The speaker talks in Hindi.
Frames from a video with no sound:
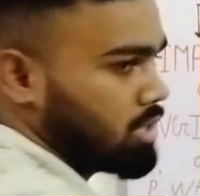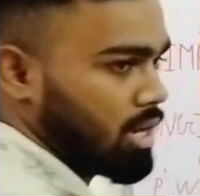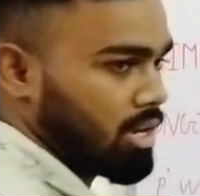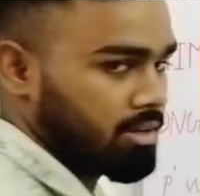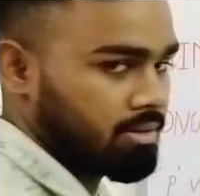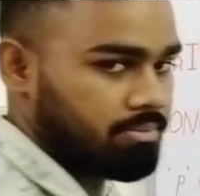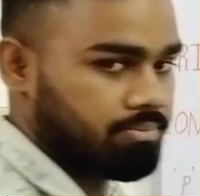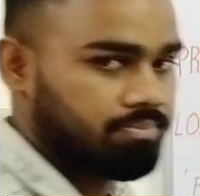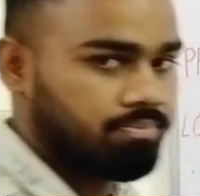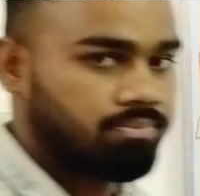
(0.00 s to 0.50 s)
होता
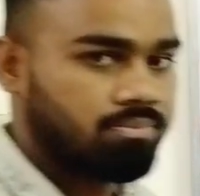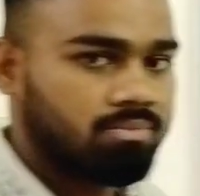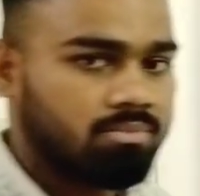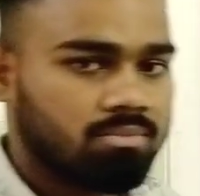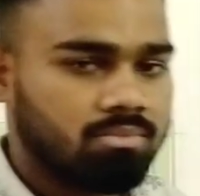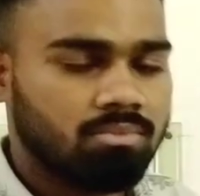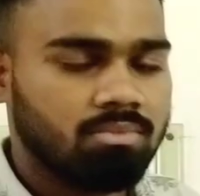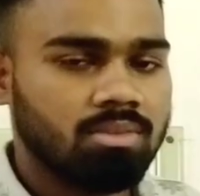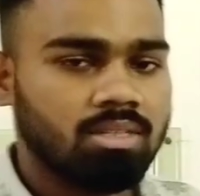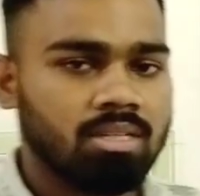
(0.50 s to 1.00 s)
है
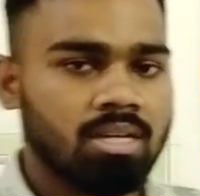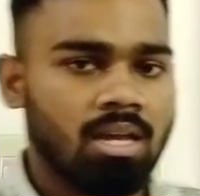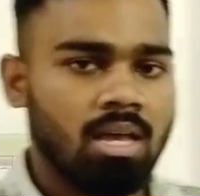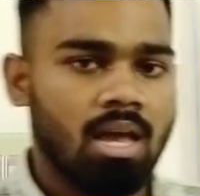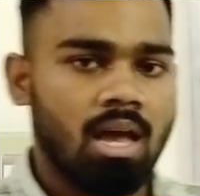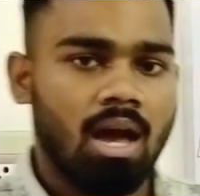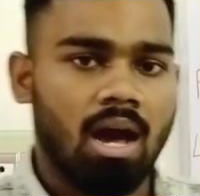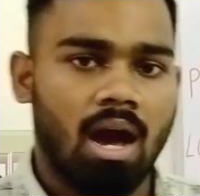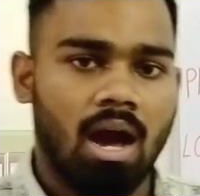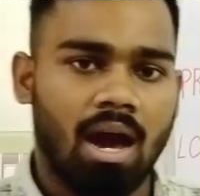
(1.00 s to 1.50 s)

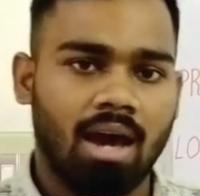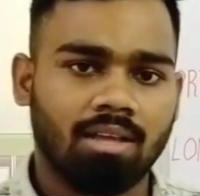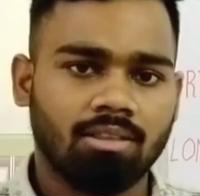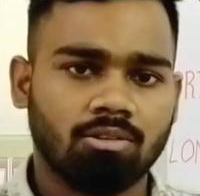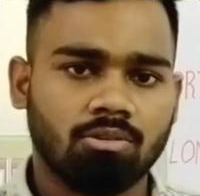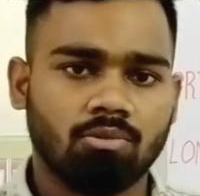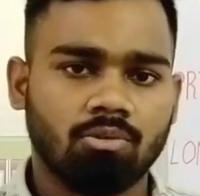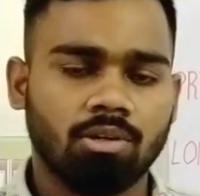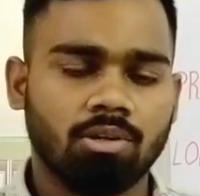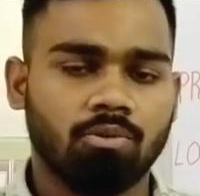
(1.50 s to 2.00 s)

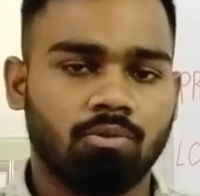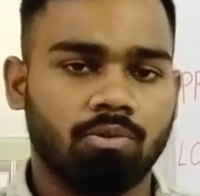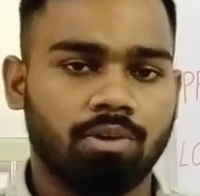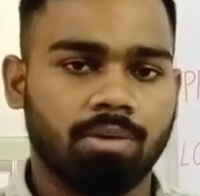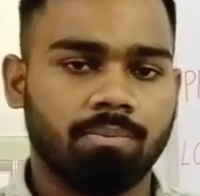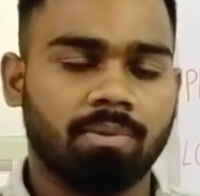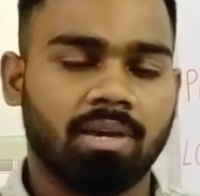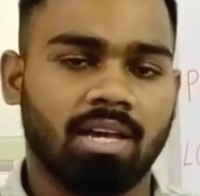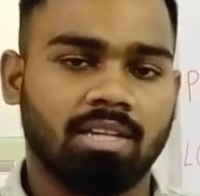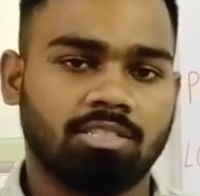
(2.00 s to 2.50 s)
आर्थक्विक
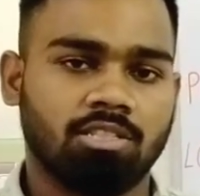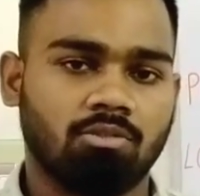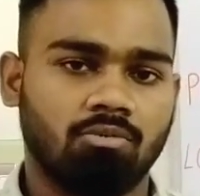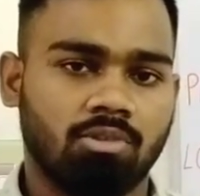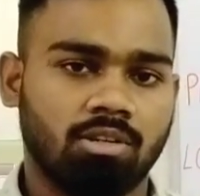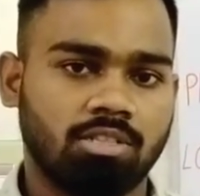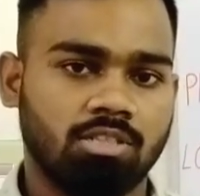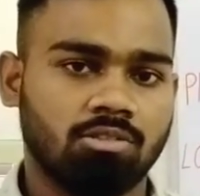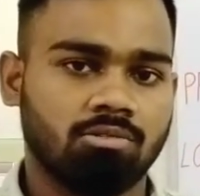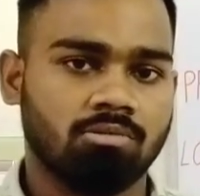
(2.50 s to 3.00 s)
वेव कैसे
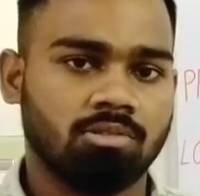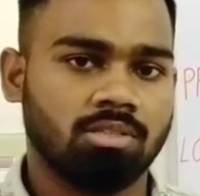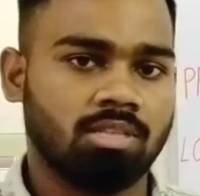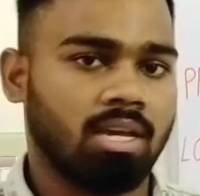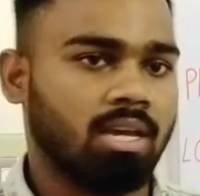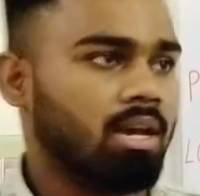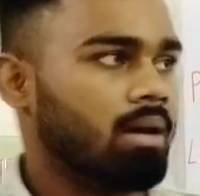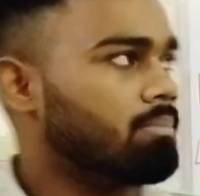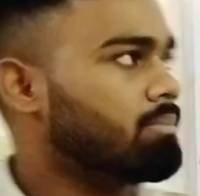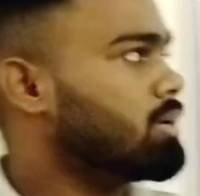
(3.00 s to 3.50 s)
ओरिजिन
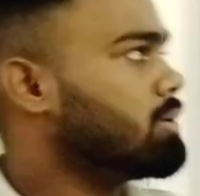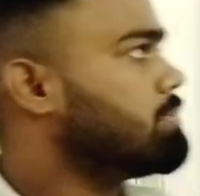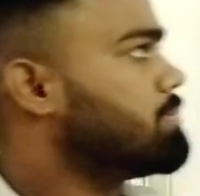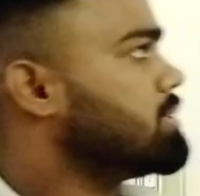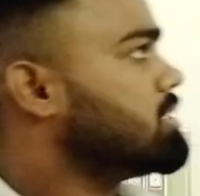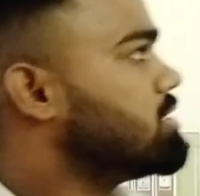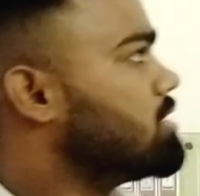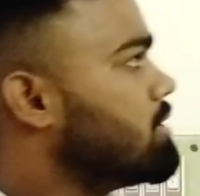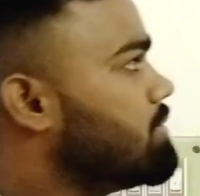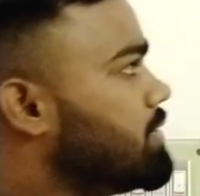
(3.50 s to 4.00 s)
होता है हमने
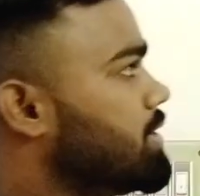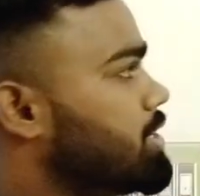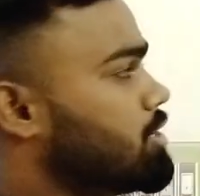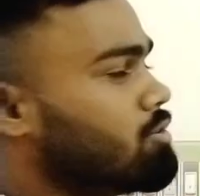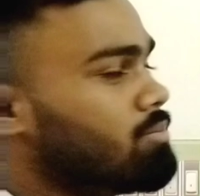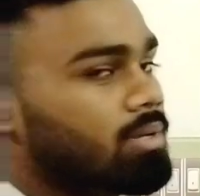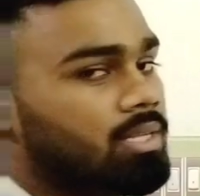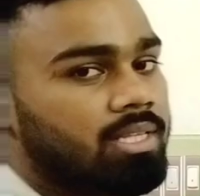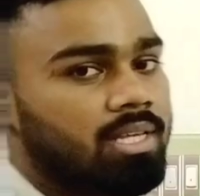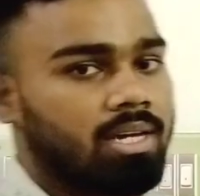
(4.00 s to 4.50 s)
पिछले
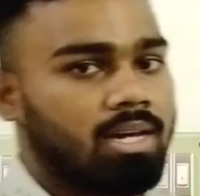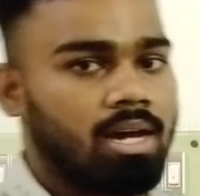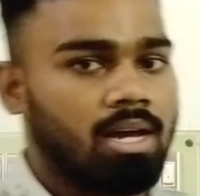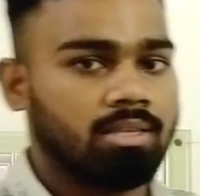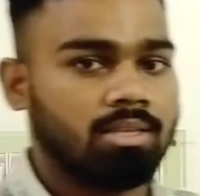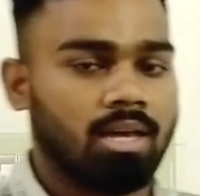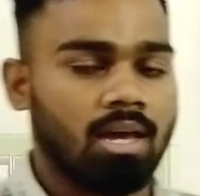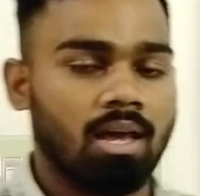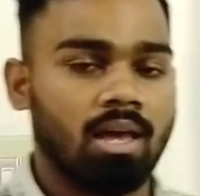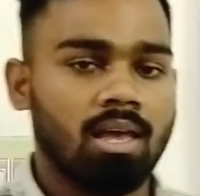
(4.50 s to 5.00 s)
वीडियो में
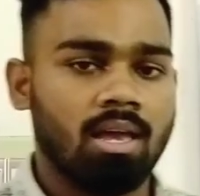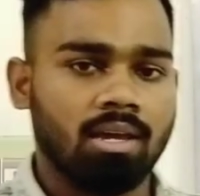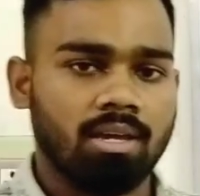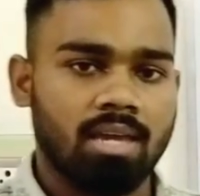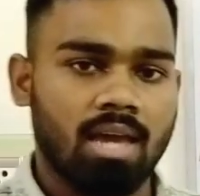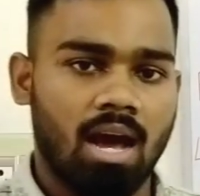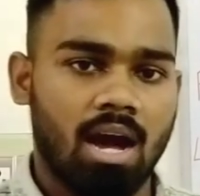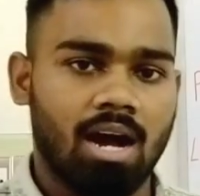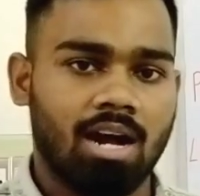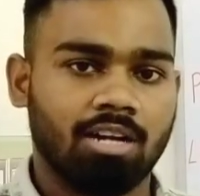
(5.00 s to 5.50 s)
देखा था
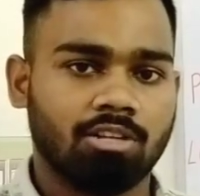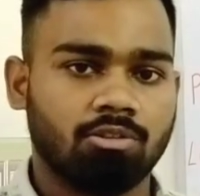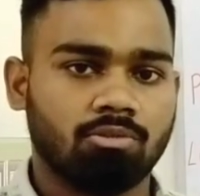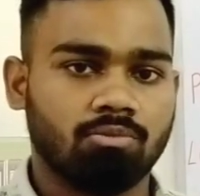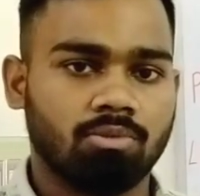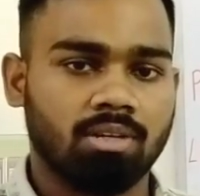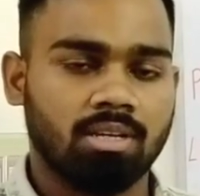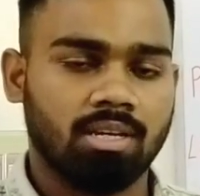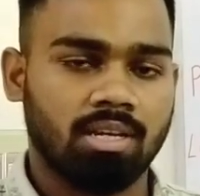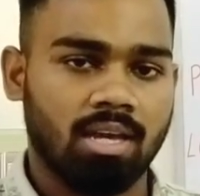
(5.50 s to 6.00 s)
कि
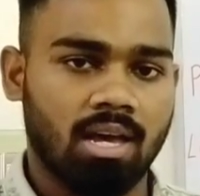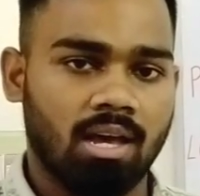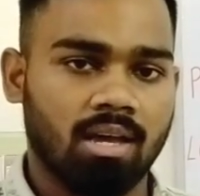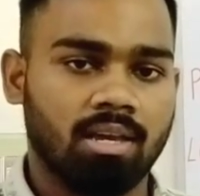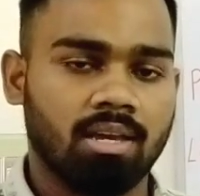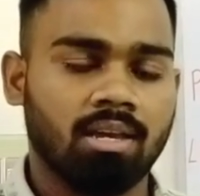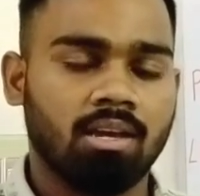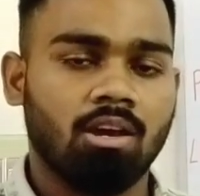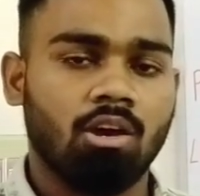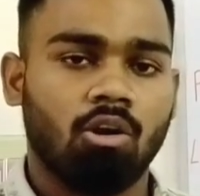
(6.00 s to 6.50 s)
आर्थक्विक क्या
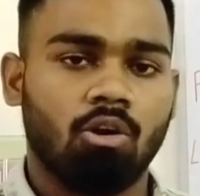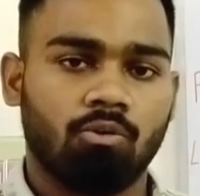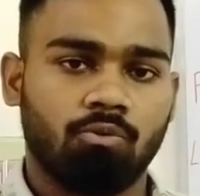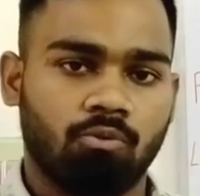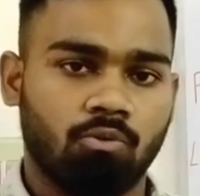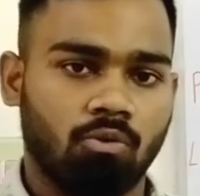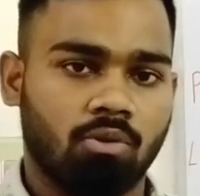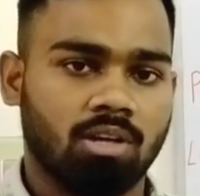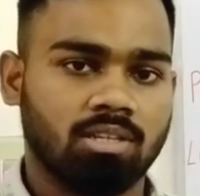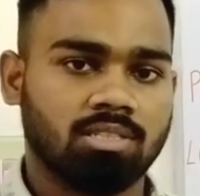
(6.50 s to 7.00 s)
है
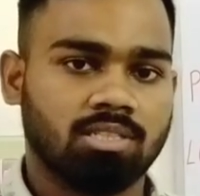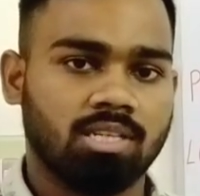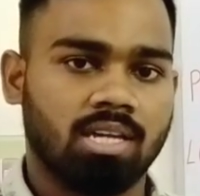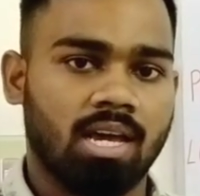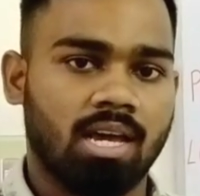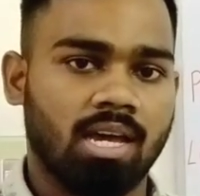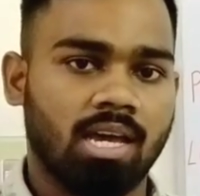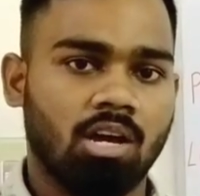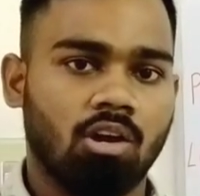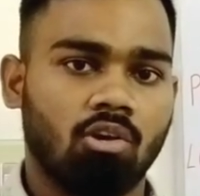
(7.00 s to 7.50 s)
फोकस
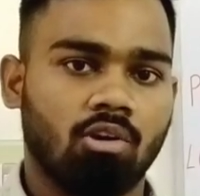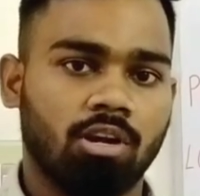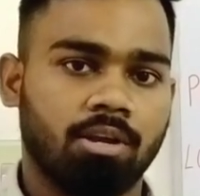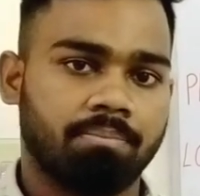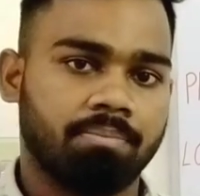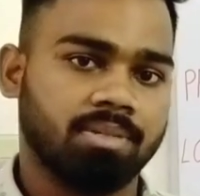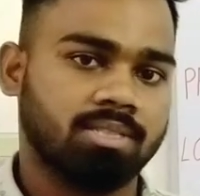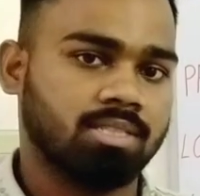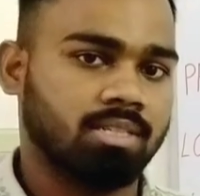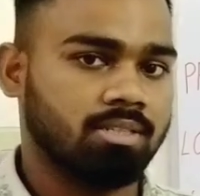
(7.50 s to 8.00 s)
क्या है और
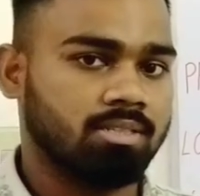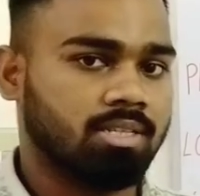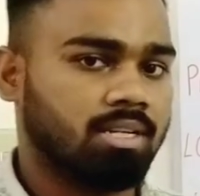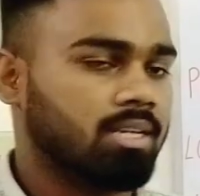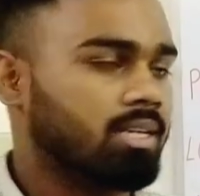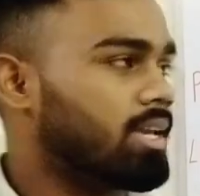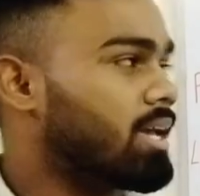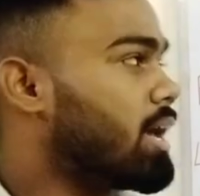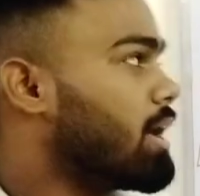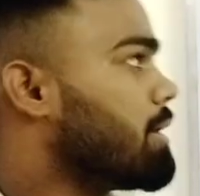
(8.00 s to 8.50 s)

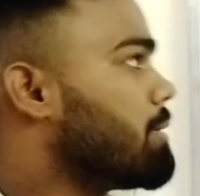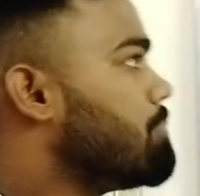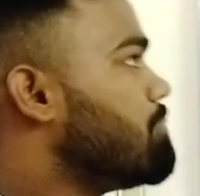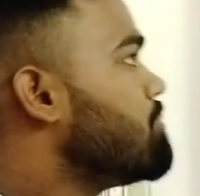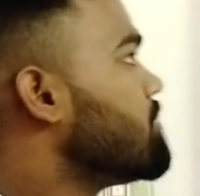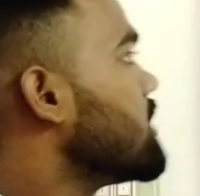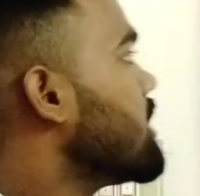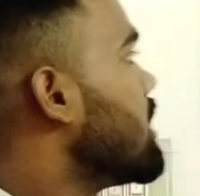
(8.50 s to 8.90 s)
एपिसेंटर क्या है